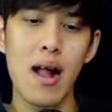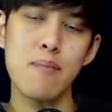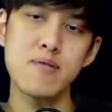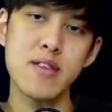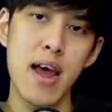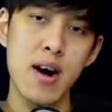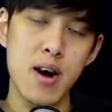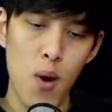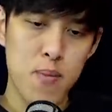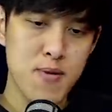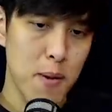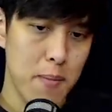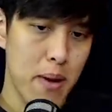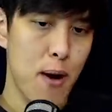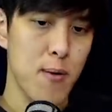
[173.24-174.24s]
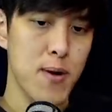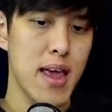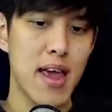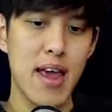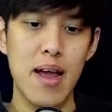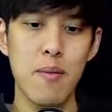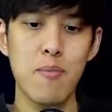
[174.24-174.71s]
ครับเจนรบสัมภาวดี
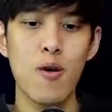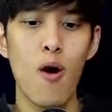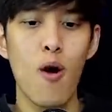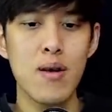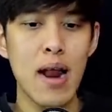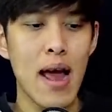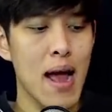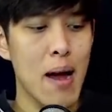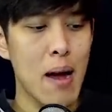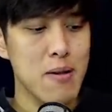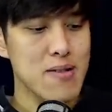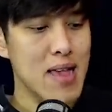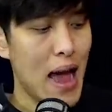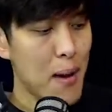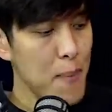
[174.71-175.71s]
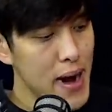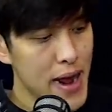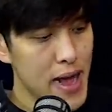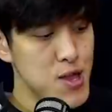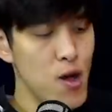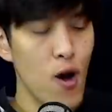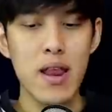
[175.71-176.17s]
ครับกองหน้าสายพเน
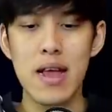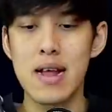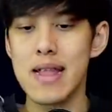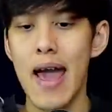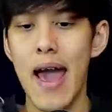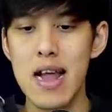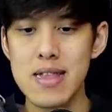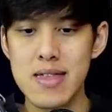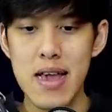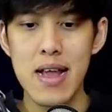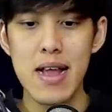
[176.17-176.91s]
จรอย่างแท้จริง